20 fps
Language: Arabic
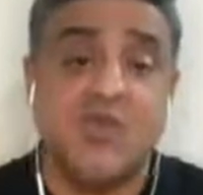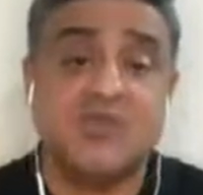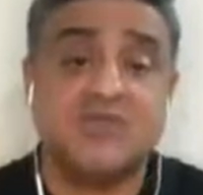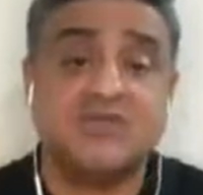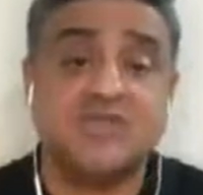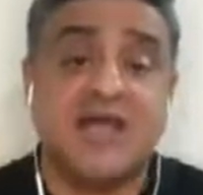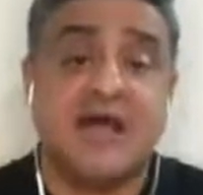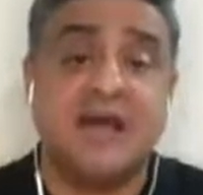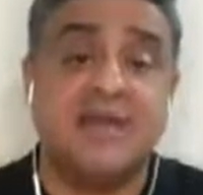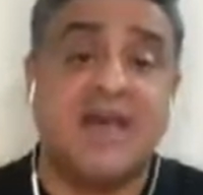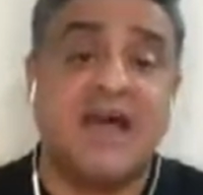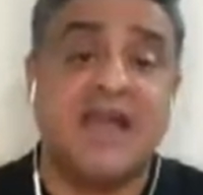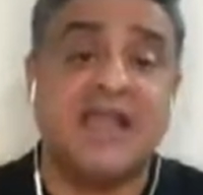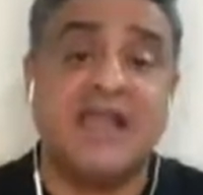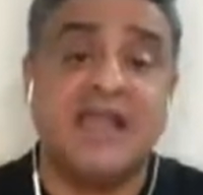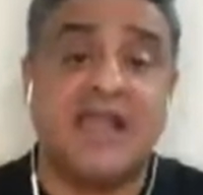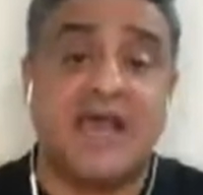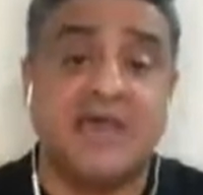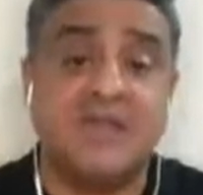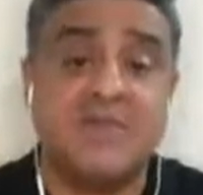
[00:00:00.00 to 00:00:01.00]
وصعبه
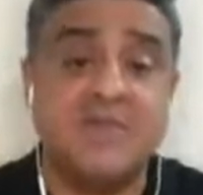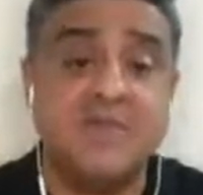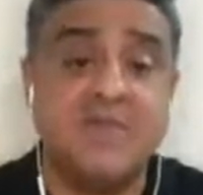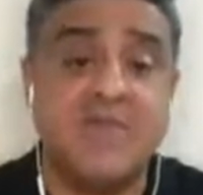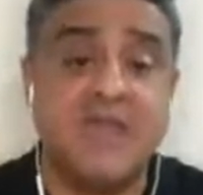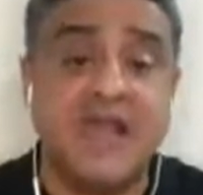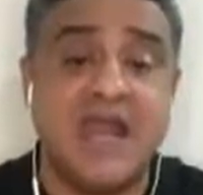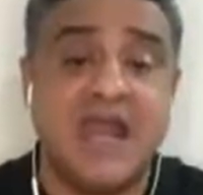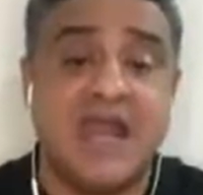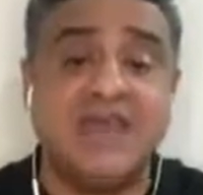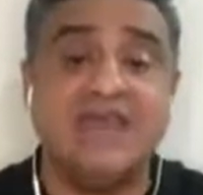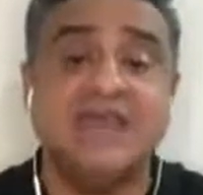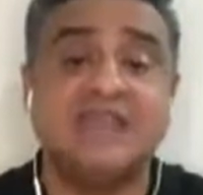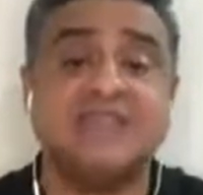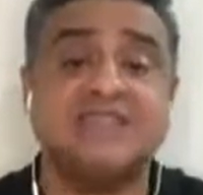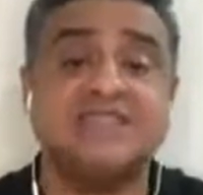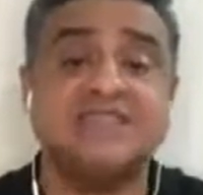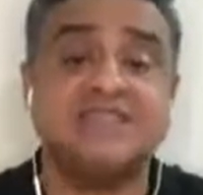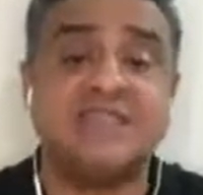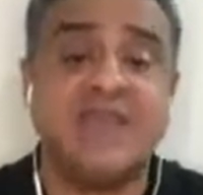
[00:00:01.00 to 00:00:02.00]
على اللاعبين من ناحيه
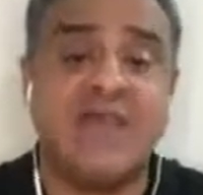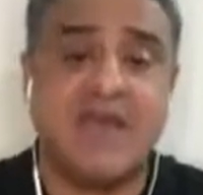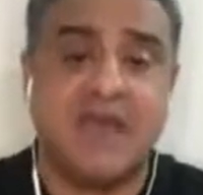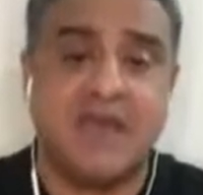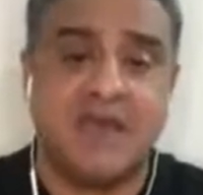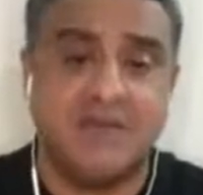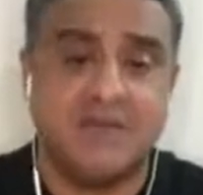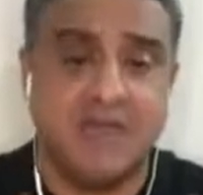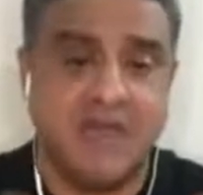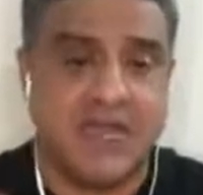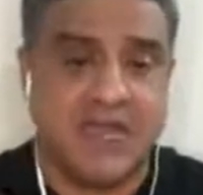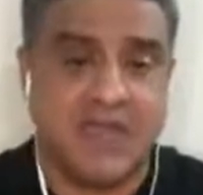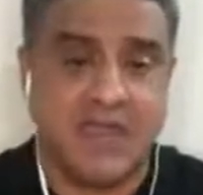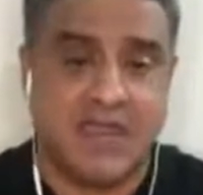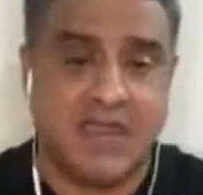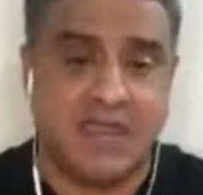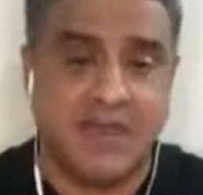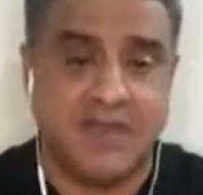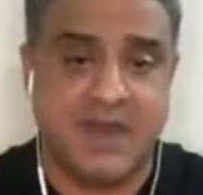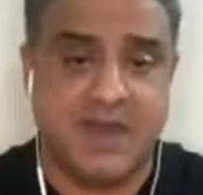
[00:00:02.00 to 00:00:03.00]
ايش هتعمل
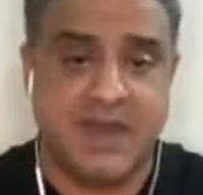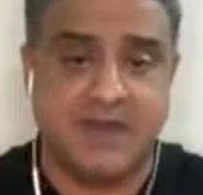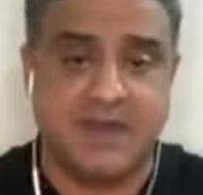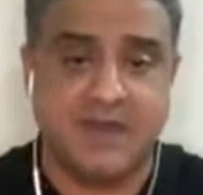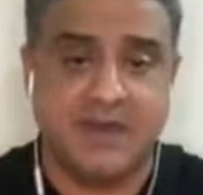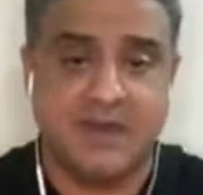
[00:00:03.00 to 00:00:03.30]
انت كمان. انت ايش